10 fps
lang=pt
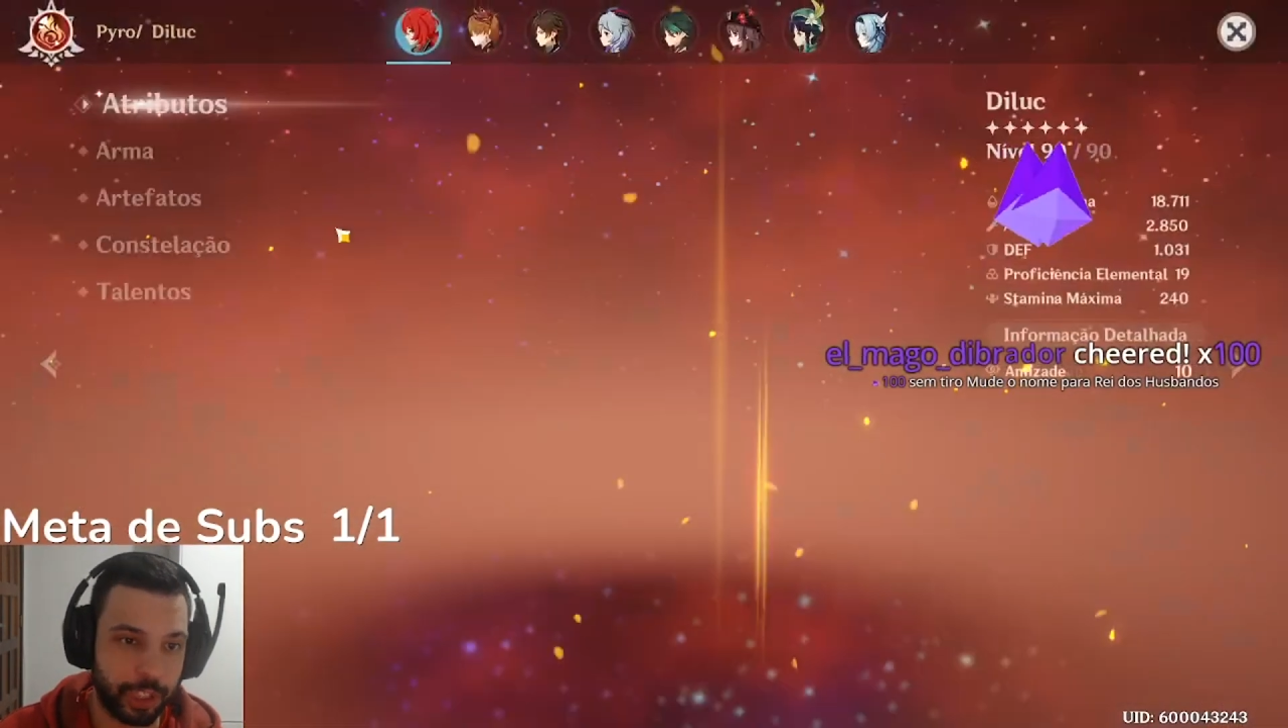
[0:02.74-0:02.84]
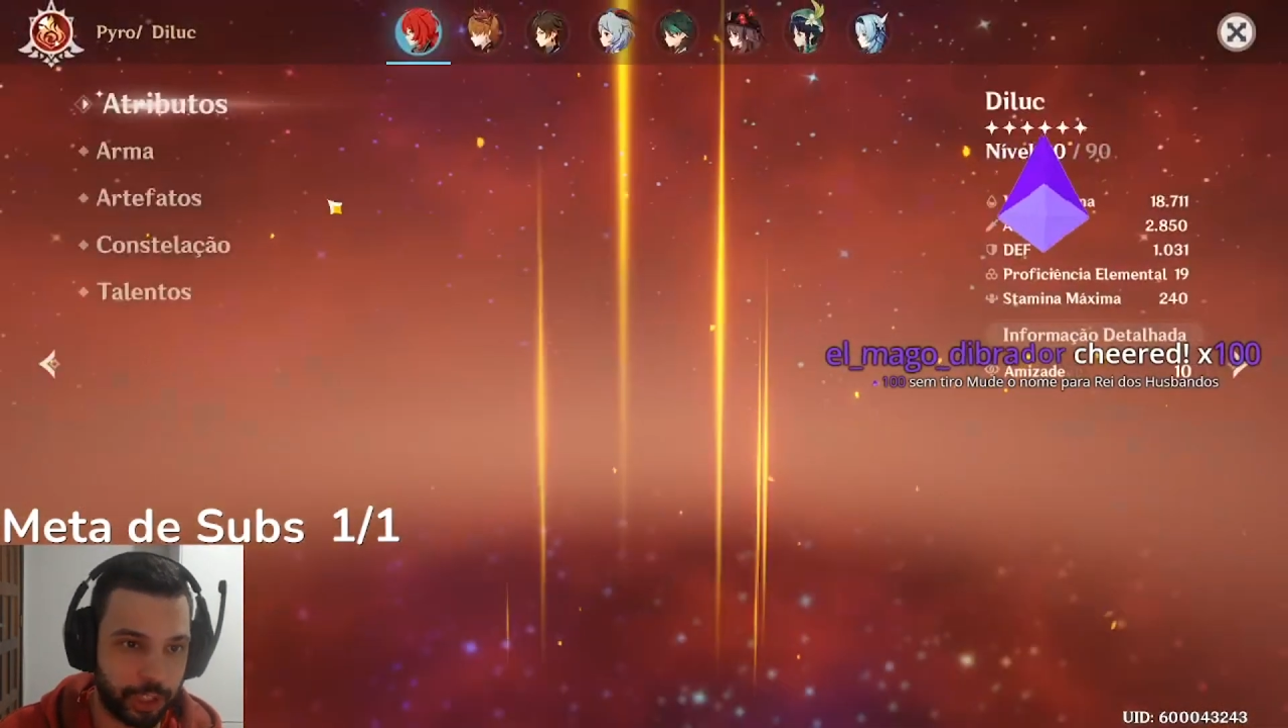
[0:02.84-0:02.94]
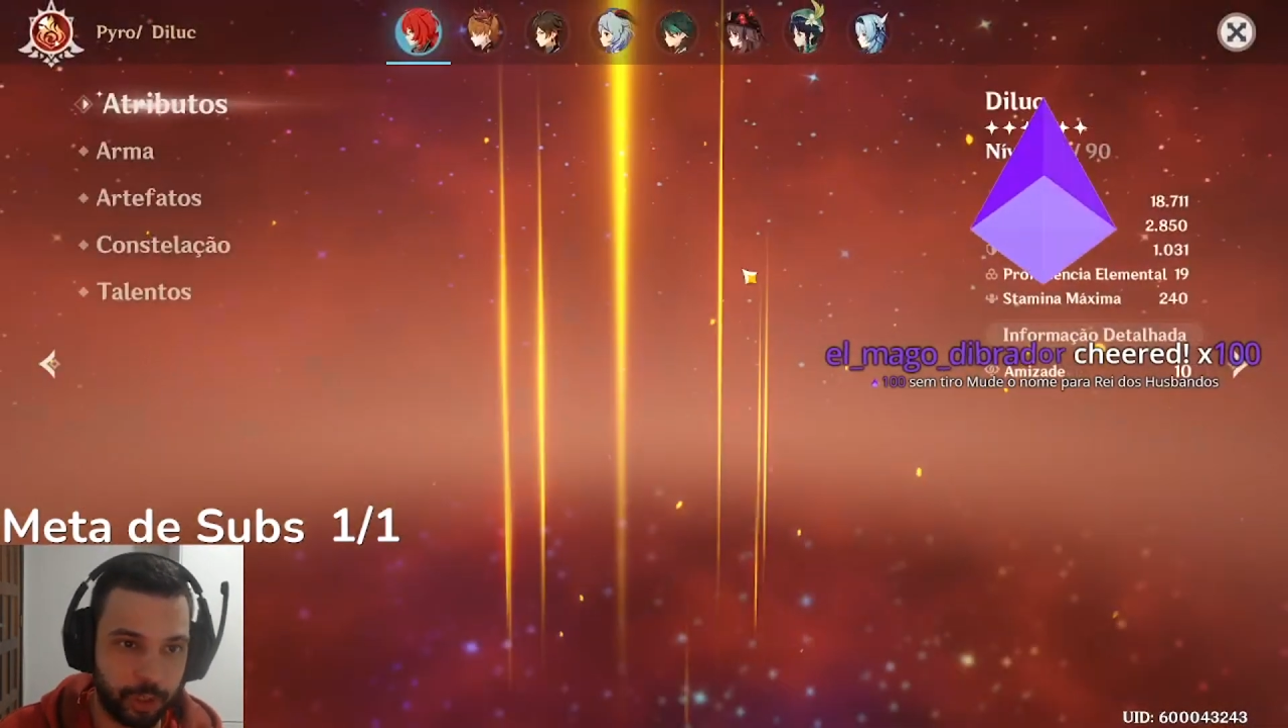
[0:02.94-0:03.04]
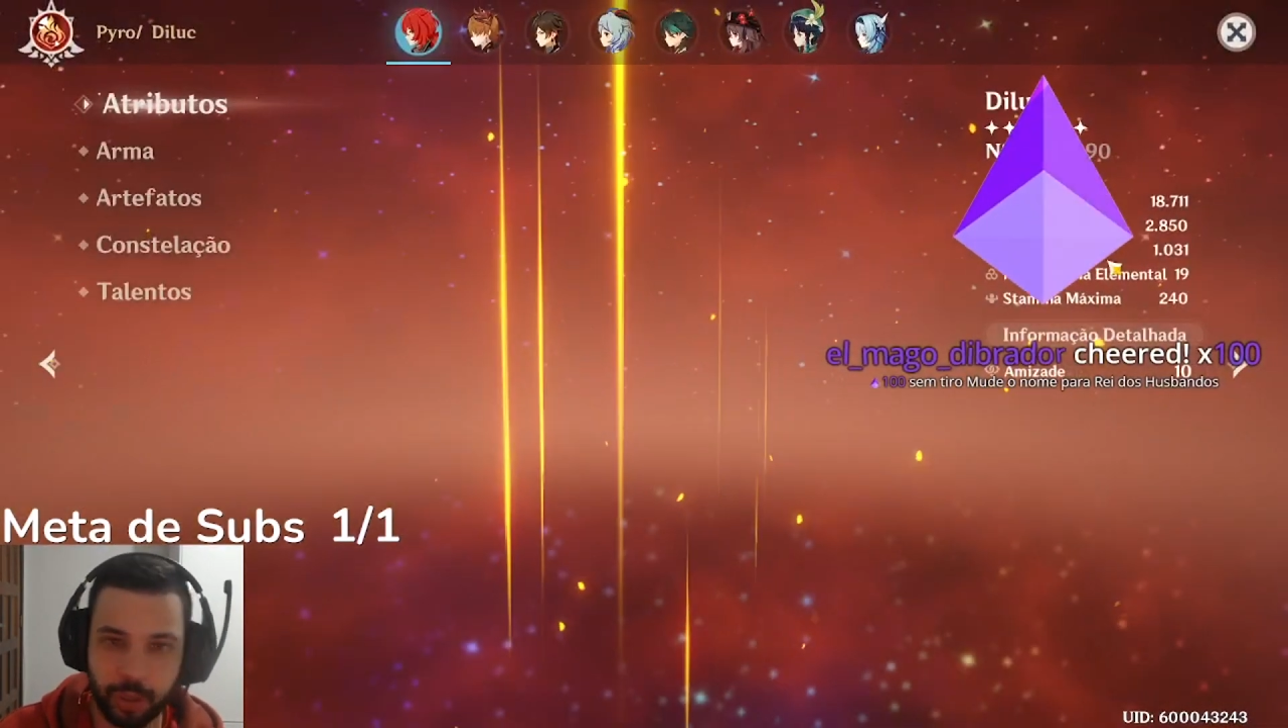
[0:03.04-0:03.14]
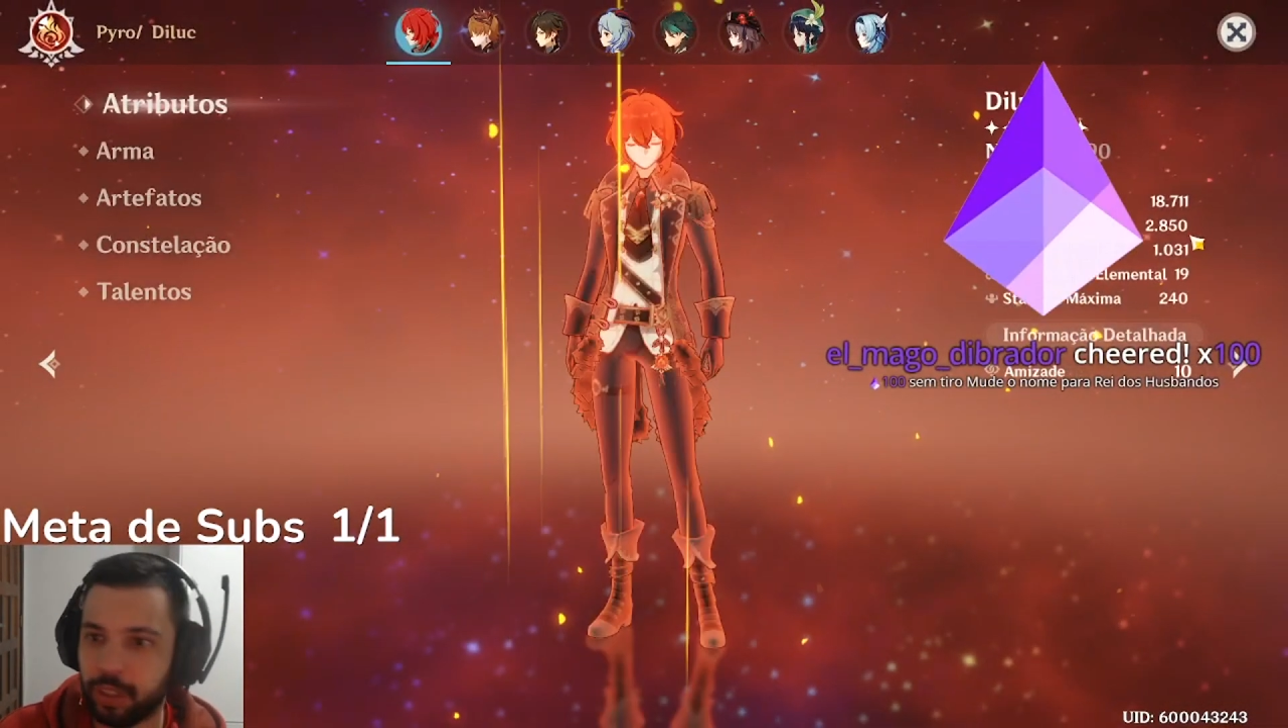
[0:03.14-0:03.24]
ele
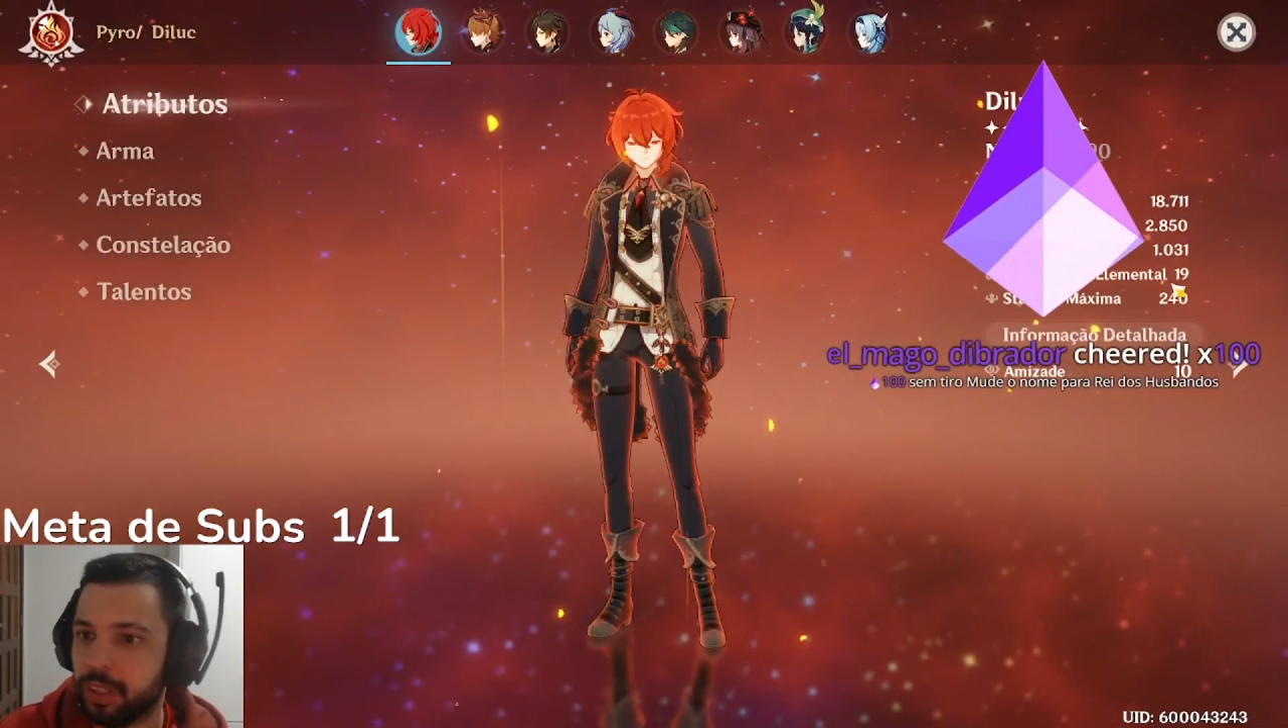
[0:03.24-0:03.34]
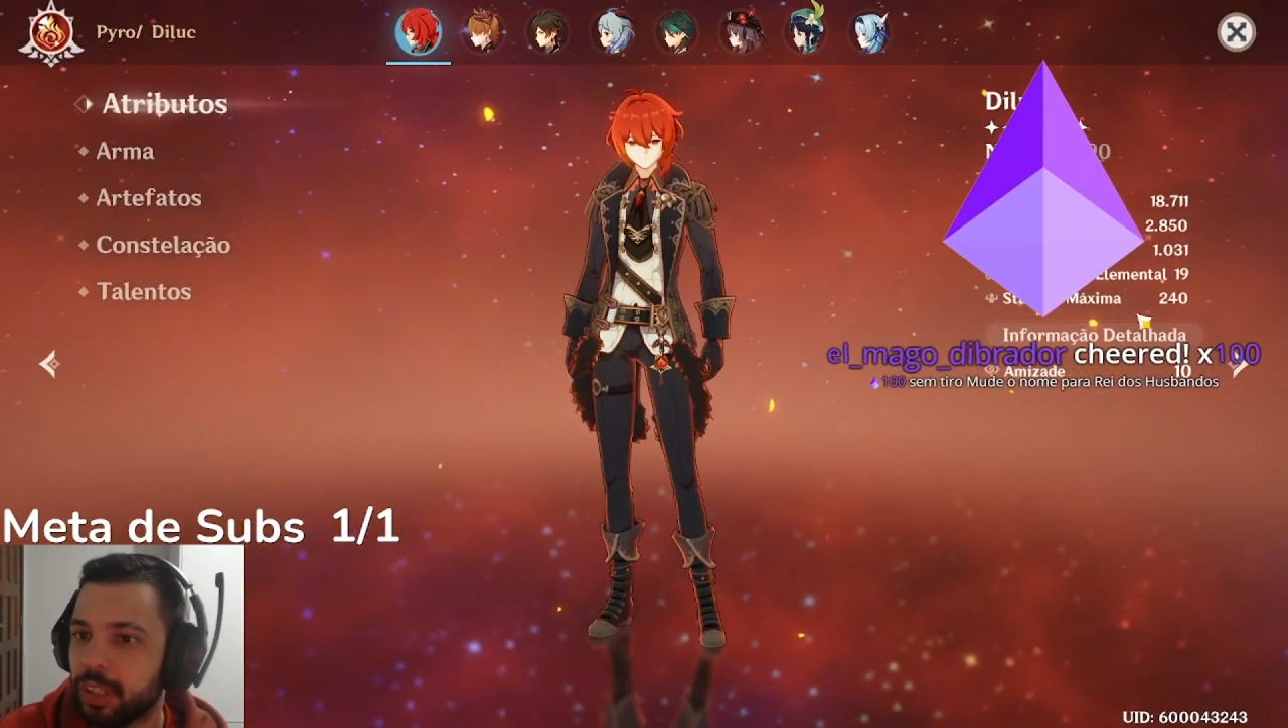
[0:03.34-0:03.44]
tirou.